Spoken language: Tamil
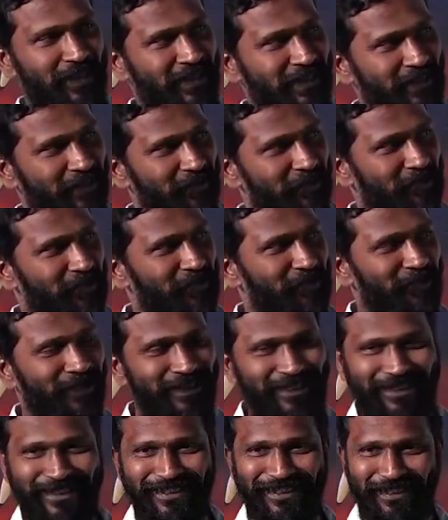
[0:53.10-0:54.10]
நடிக்கணும்னு
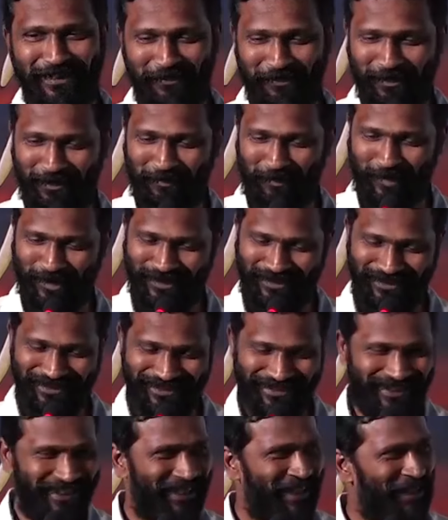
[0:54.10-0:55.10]
சொல்லிட்டு அவருக்கு போயிட்டு
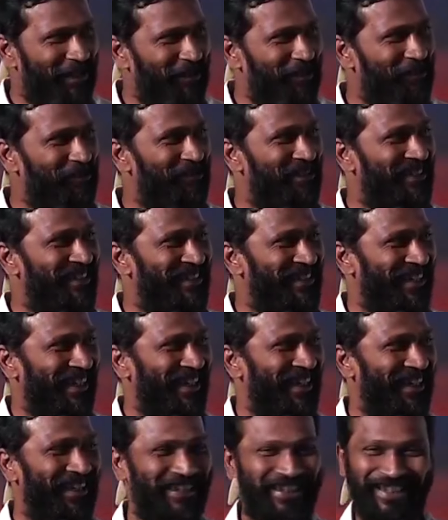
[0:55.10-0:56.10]
லுக்
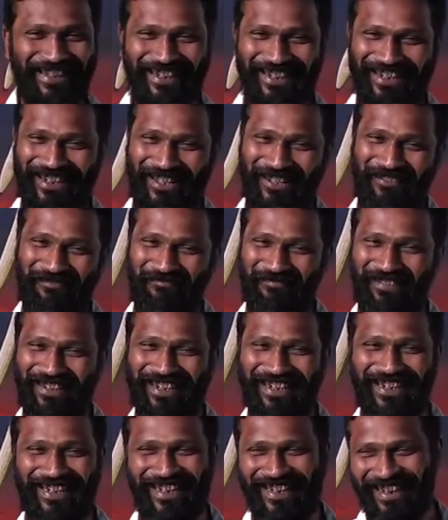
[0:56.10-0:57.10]
டெஸ்டர் எல்லாம்
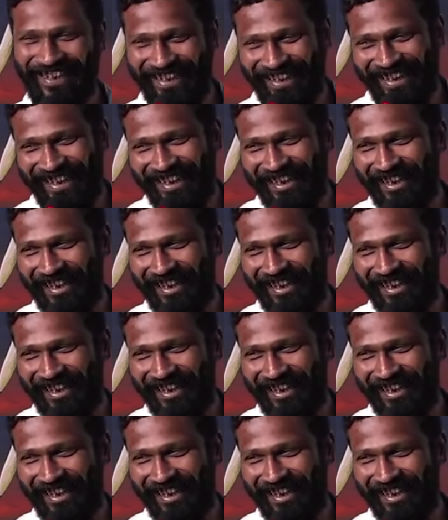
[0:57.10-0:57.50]
பண்ணேன்